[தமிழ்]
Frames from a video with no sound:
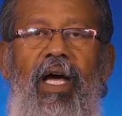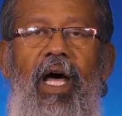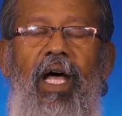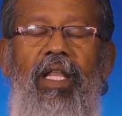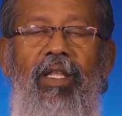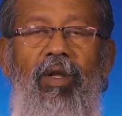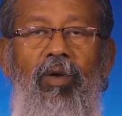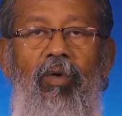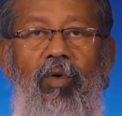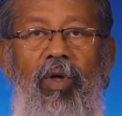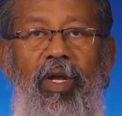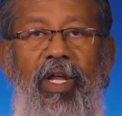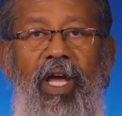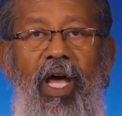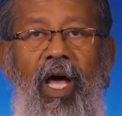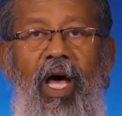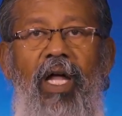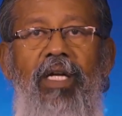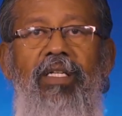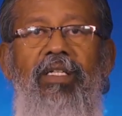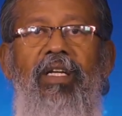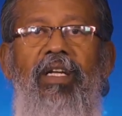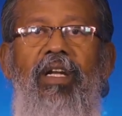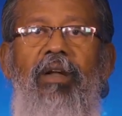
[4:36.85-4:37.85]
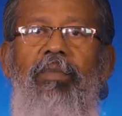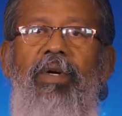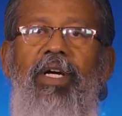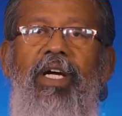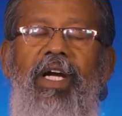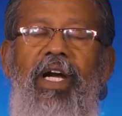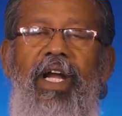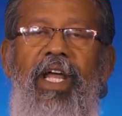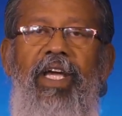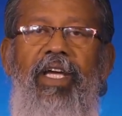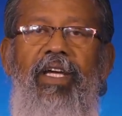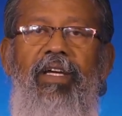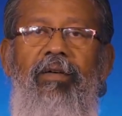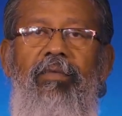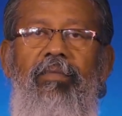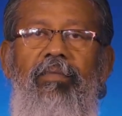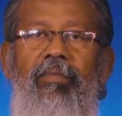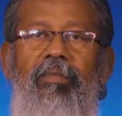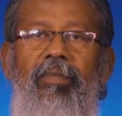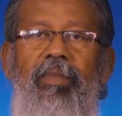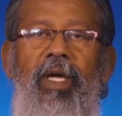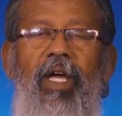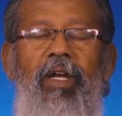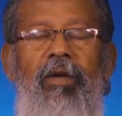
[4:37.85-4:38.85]
அதற்குரிய ஆற்றல் நமக்கு கிடைக்கும்
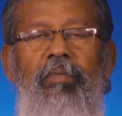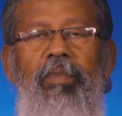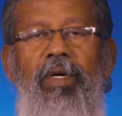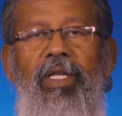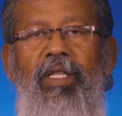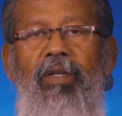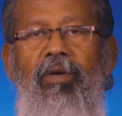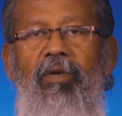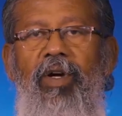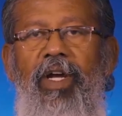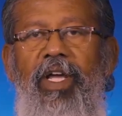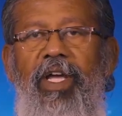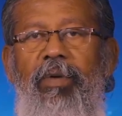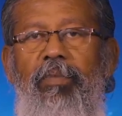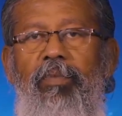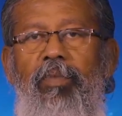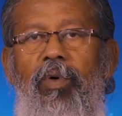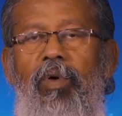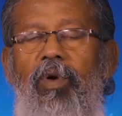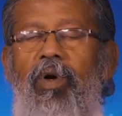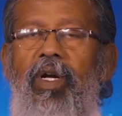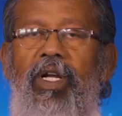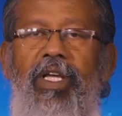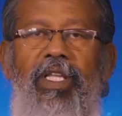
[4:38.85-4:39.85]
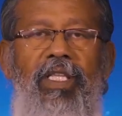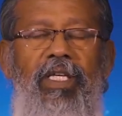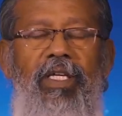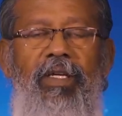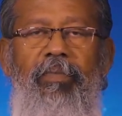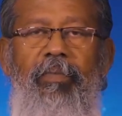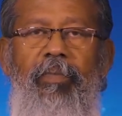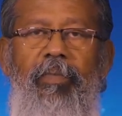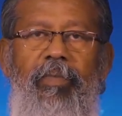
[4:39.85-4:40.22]
என்பதனுடைய பொருள் இது